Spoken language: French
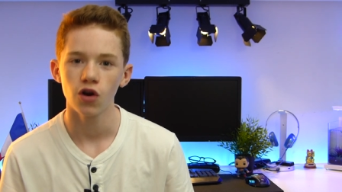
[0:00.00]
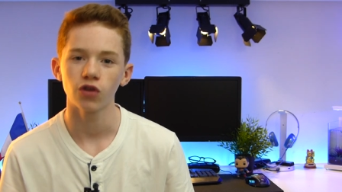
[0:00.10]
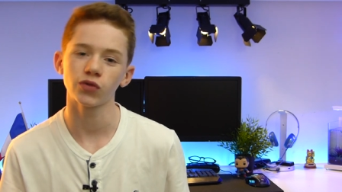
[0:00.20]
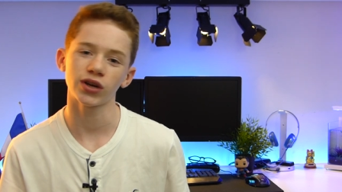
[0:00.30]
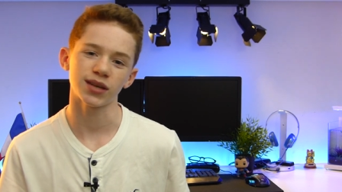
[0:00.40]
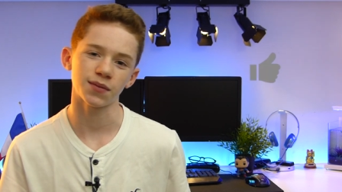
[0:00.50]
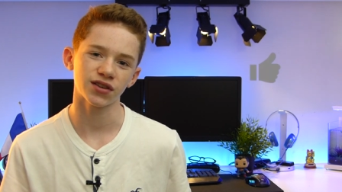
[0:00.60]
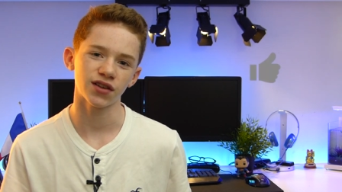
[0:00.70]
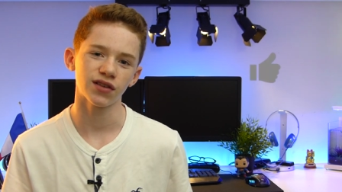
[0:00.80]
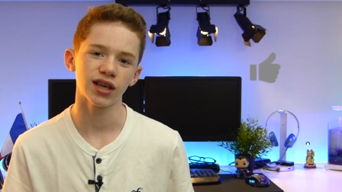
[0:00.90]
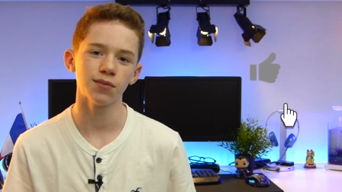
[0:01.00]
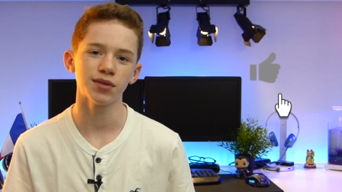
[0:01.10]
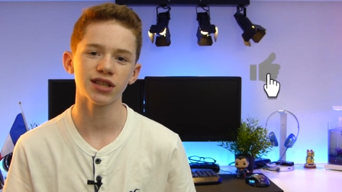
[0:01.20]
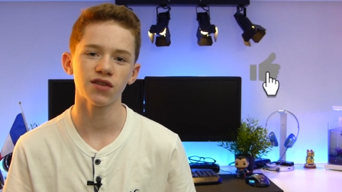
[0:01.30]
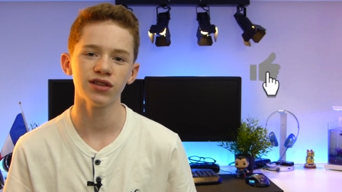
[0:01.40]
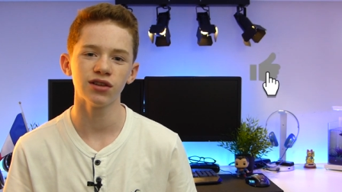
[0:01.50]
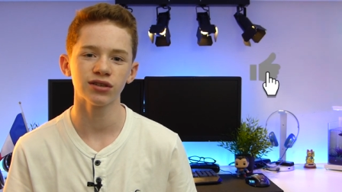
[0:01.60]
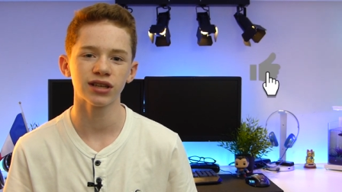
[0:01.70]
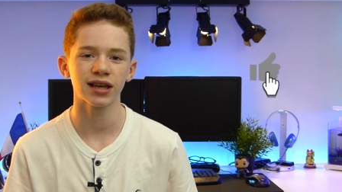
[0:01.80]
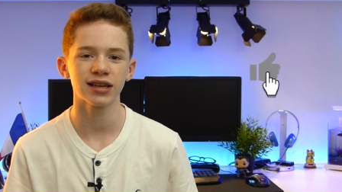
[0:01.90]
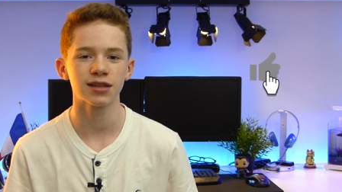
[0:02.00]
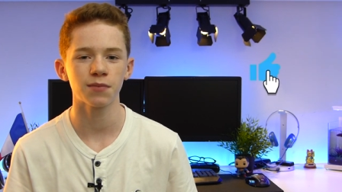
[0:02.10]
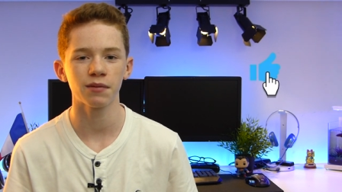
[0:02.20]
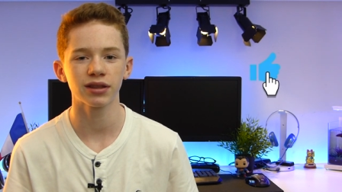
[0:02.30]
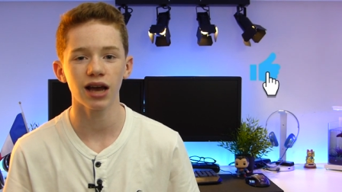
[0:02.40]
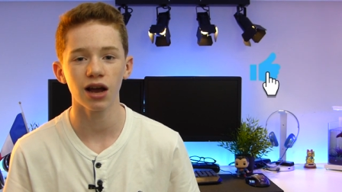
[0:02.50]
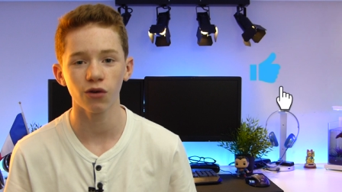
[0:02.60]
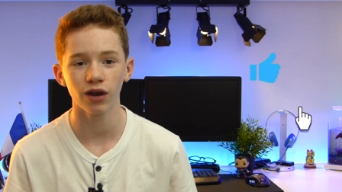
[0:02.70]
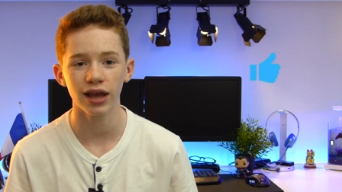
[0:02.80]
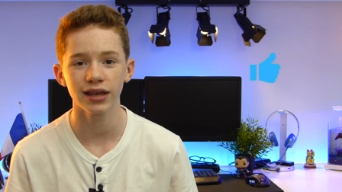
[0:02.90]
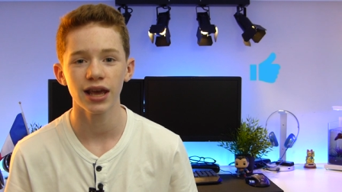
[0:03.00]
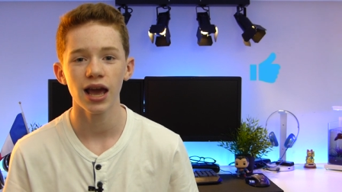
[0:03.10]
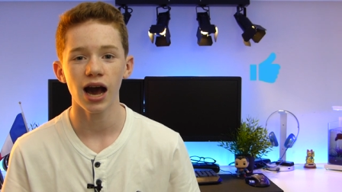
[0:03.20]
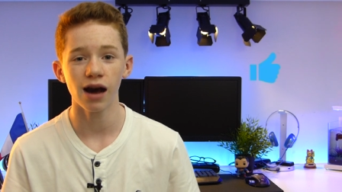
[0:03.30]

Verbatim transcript: En tout cas, j'espère que vous avez aimé cette vidéo. Si c'est le cas, n'hésitez pas à mettre un gros like.